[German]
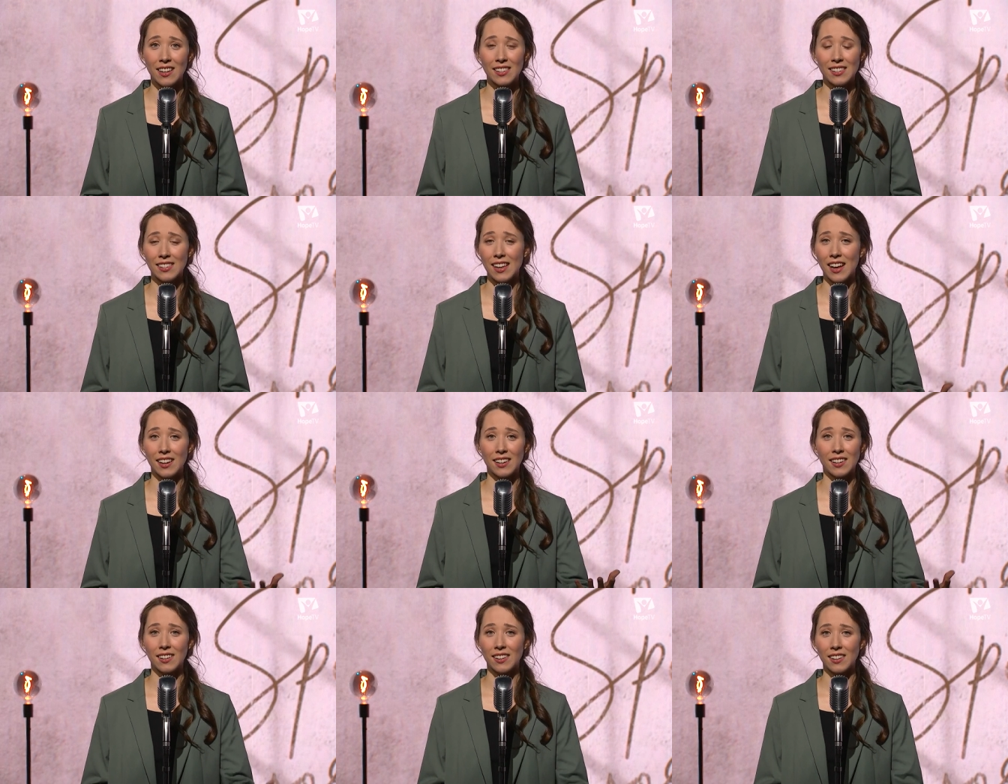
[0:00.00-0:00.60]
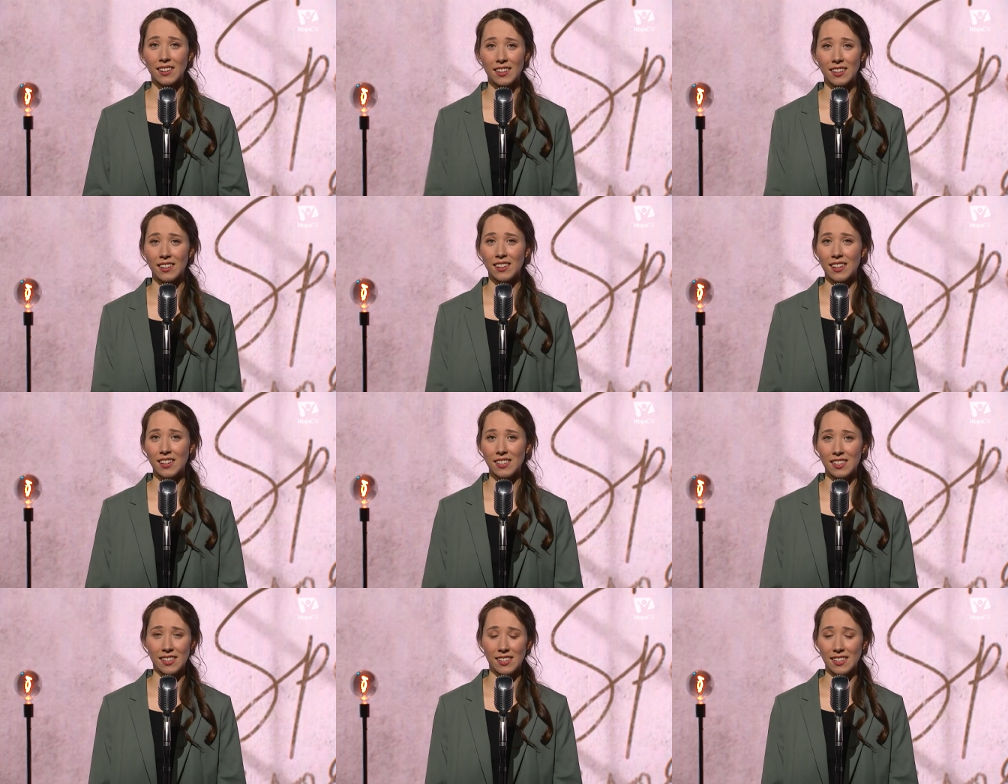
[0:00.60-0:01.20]
Sag,
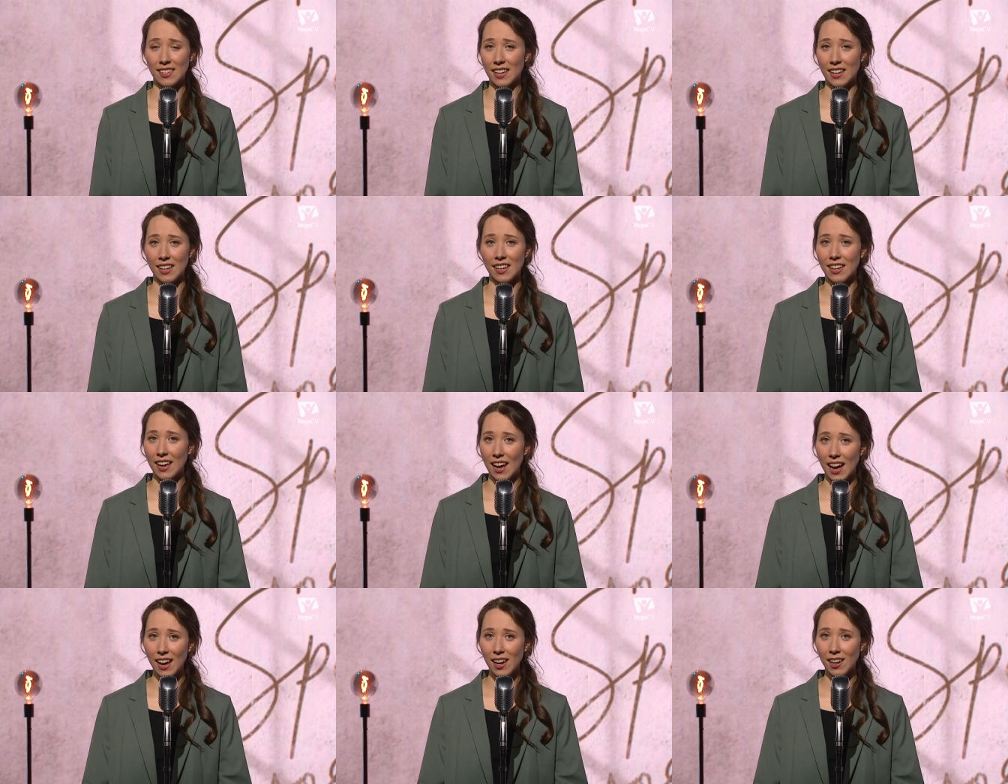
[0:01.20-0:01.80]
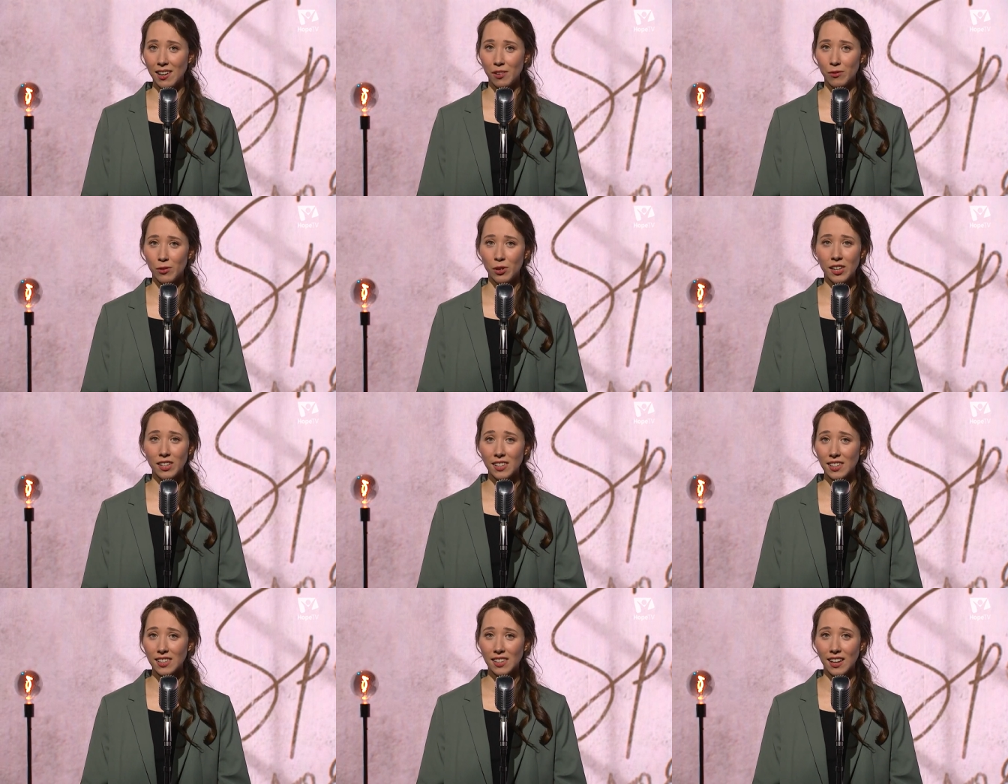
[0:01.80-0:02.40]
ist es dir egal,
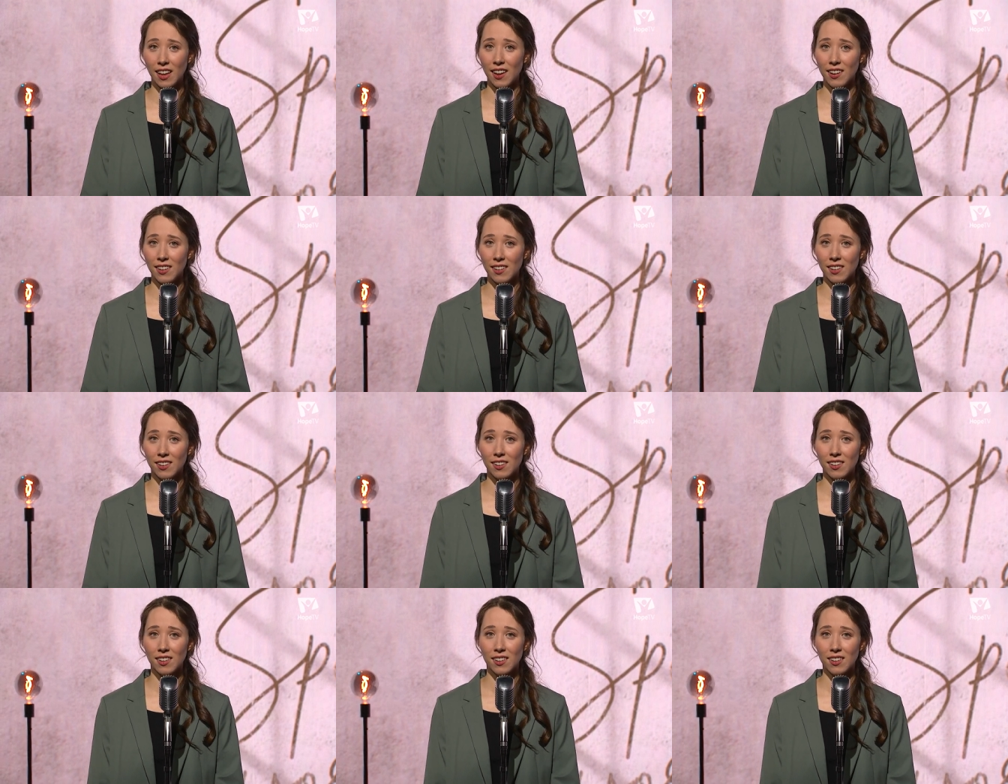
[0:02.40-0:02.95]
wohin ich renne?